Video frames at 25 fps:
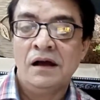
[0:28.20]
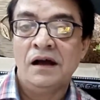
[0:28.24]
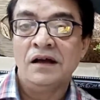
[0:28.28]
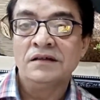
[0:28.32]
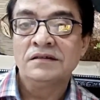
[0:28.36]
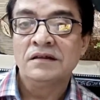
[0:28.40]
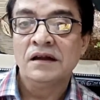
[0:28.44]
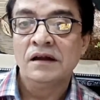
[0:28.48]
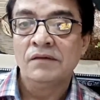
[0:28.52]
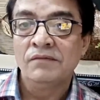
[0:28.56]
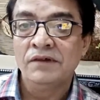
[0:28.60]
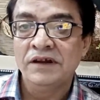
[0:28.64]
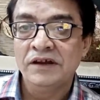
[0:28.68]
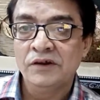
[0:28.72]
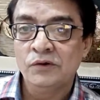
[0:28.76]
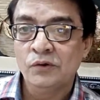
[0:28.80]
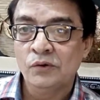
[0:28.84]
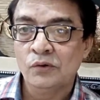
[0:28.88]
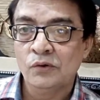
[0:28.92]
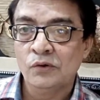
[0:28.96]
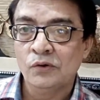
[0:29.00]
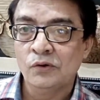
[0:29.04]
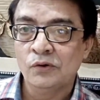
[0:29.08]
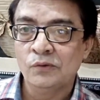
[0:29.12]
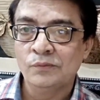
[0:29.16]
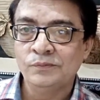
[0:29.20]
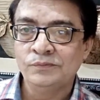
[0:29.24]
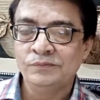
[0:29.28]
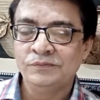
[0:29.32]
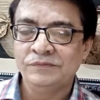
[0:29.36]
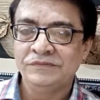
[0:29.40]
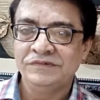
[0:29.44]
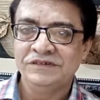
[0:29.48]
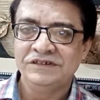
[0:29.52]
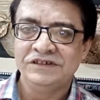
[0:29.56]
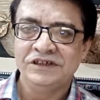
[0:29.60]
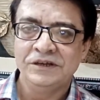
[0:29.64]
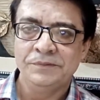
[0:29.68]
अस्सलाम वालेकुम
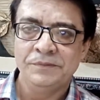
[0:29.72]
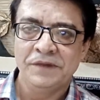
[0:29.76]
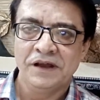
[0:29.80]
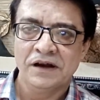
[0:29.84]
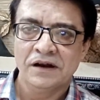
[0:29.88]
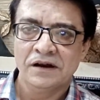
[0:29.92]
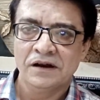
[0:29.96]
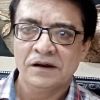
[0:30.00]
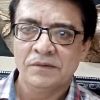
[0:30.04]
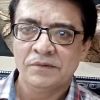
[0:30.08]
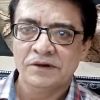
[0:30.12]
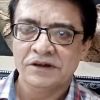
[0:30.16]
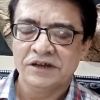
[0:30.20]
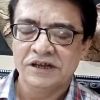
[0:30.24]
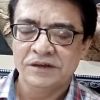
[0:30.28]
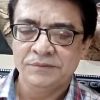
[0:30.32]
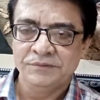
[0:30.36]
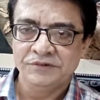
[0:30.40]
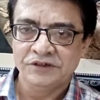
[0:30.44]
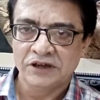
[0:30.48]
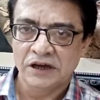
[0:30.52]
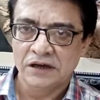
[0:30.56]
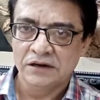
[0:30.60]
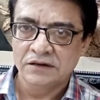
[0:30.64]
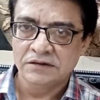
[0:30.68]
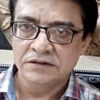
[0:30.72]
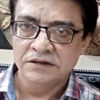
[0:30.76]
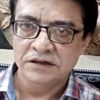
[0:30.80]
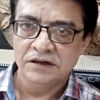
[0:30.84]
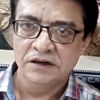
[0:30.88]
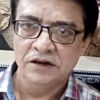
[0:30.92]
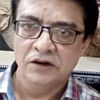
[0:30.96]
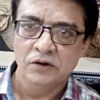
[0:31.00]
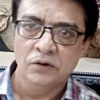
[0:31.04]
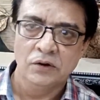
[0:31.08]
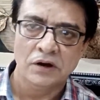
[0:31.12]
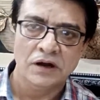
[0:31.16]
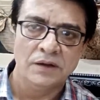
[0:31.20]
जी मेरा नाम हकीम शाह नज़ीर
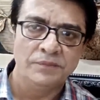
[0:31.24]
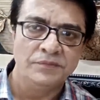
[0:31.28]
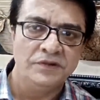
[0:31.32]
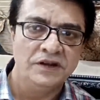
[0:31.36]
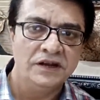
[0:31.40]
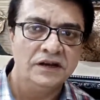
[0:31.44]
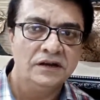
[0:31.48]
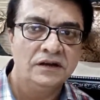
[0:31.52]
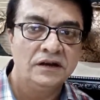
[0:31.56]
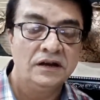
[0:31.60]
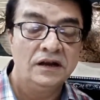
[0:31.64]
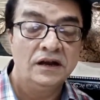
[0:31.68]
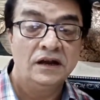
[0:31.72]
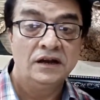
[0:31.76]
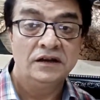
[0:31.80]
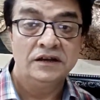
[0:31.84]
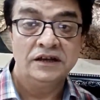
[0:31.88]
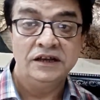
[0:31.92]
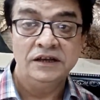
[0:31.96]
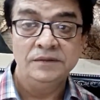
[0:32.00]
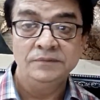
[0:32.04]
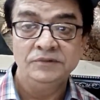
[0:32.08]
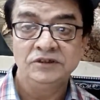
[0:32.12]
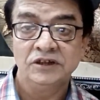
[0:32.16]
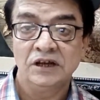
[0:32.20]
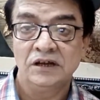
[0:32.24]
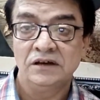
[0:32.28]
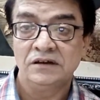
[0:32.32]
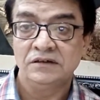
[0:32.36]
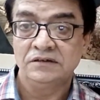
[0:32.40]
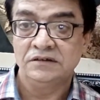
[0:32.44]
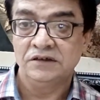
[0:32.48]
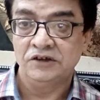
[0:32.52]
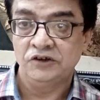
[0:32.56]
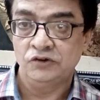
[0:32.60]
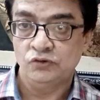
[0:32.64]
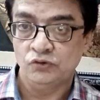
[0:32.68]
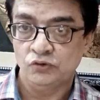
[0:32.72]
है और आप देख रहे हैं हकीम शाह
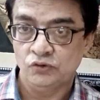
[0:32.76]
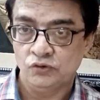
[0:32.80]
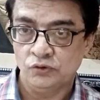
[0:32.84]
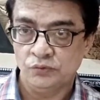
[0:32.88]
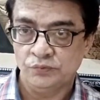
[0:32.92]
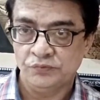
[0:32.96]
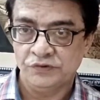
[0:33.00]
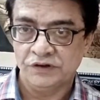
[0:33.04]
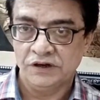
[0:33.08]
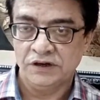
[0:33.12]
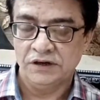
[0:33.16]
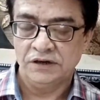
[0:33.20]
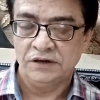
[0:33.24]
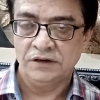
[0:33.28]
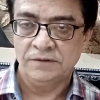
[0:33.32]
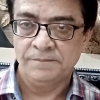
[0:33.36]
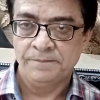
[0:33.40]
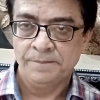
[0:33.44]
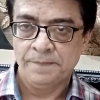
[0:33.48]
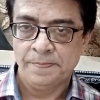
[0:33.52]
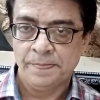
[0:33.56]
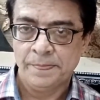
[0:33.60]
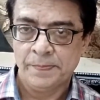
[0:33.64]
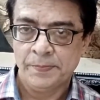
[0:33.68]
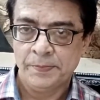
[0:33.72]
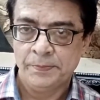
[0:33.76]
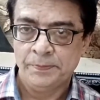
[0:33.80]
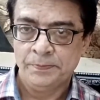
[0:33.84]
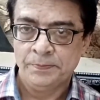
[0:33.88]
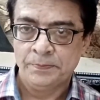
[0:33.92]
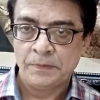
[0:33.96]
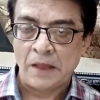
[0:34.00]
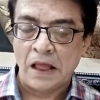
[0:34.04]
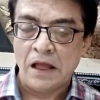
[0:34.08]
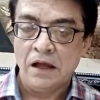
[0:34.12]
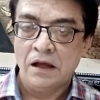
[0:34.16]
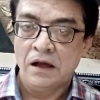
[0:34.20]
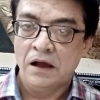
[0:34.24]
नज़ीर यूट्यूब चैनल
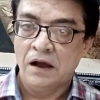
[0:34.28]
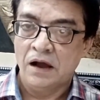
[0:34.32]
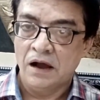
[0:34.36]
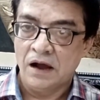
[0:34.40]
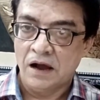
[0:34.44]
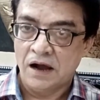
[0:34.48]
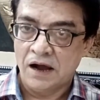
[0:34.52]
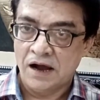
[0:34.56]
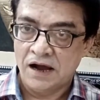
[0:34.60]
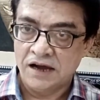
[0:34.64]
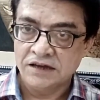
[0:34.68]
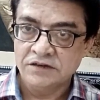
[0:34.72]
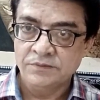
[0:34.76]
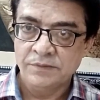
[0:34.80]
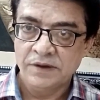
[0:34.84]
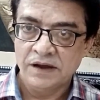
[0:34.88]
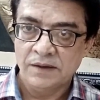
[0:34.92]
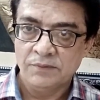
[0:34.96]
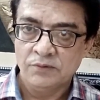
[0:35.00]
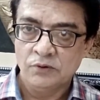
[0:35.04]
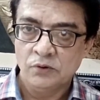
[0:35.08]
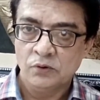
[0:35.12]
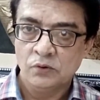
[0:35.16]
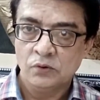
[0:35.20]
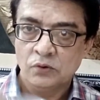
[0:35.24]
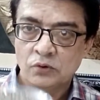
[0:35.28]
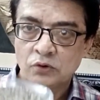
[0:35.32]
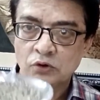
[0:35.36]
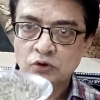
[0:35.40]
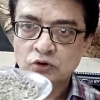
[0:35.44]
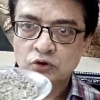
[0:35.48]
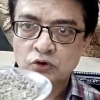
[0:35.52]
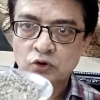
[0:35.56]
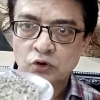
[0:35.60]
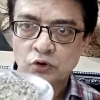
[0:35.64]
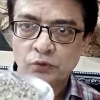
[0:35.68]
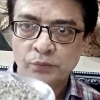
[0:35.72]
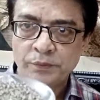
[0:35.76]
आज मैं आप लोगों को
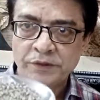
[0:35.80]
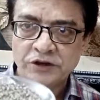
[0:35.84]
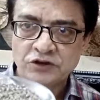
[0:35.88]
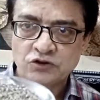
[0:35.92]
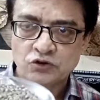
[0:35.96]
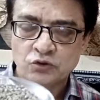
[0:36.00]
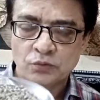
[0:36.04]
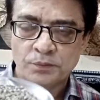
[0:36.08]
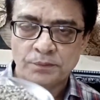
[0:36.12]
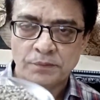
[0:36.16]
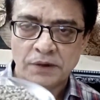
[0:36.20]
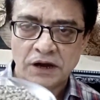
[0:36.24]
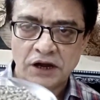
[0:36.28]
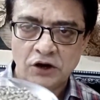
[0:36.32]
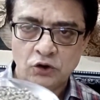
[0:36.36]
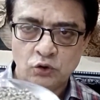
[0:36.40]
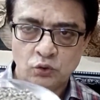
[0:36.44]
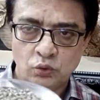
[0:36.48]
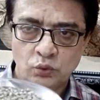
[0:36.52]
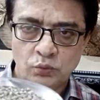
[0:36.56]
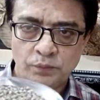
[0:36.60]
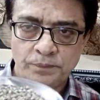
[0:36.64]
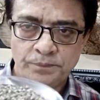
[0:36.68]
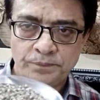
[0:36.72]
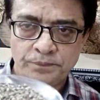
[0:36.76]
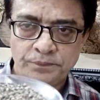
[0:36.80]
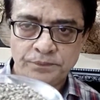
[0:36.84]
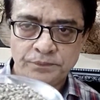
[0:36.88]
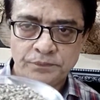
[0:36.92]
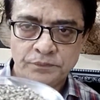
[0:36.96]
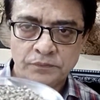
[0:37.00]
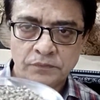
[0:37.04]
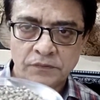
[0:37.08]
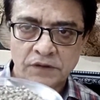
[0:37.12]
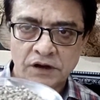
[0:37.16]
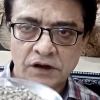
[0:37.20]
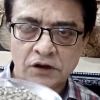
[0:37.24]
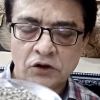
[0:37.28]
तुख्म संभालू
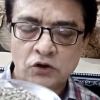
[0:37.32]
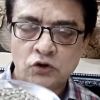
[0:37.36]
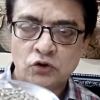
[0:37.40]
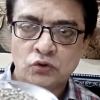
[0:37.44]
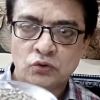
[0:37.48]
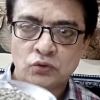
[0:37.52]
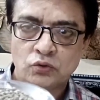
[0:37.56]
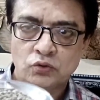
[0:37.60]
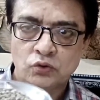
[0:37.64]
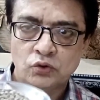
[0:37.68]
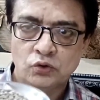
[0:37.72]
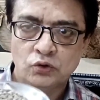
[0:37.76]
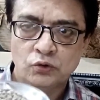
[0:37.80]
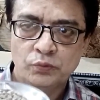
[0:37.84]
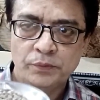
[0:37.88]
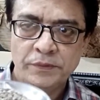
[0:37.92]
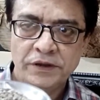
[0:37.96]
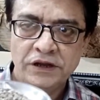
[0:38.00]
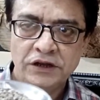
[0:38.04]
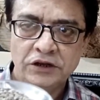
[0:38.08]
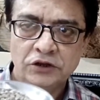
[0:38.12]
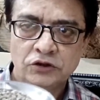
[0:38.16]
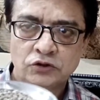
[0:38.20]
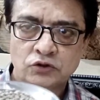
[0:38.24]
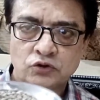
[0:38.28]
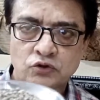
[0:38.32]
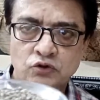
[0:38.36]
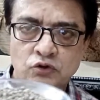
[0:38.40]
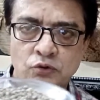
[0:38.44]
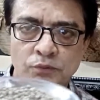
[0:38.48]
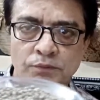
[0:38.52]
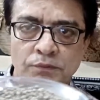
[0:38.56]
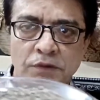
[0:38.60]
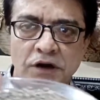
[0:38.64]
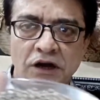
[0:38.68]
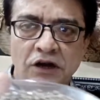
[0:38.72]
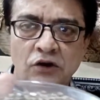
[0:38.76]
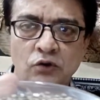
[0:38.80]
तुख्म
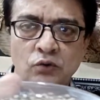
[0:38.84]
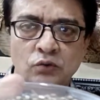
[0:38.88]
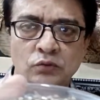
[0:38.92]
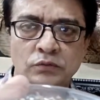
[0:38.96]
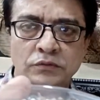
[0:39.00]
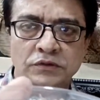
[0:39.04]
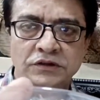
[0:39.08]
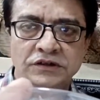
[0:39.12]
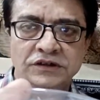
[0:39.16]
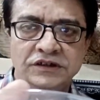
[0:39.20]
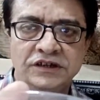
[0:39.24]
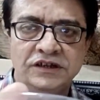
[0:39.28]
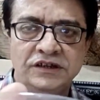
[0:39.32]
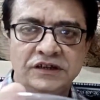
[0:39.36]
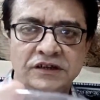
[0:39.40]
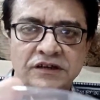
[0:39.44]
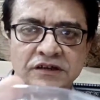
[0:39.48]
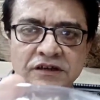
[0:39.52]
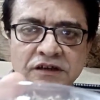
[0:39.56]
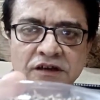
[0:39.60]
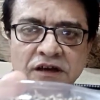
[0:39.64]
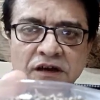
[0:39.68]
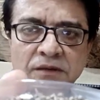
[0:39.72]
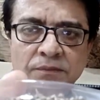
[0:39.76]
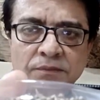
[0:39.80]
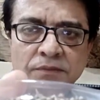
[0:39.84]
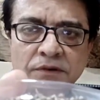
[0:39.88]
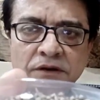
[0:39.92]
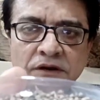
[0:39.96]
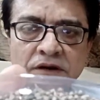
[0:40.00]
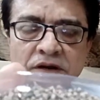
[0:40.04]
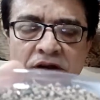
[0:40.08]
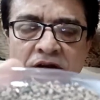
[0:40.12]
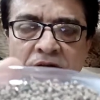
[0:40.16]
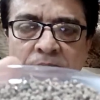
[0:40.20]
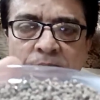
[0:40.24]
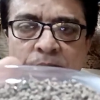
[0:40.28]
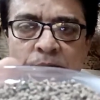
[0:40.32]
संभालू ये देखिए आप
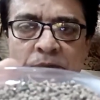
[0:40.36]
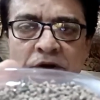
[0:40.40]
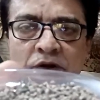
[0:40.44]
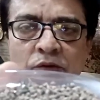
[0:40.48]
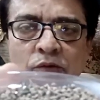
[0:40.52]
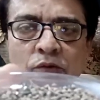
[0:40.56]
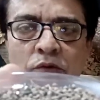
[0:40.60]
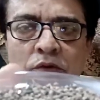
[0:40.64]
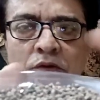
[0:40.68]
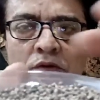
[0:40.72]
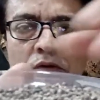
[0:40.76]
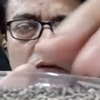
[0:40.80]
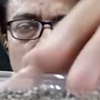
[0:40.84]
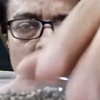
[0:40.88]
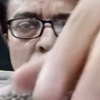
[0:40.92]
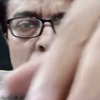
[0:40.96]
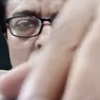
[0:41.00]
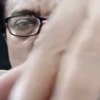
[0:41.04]
बिल्कुल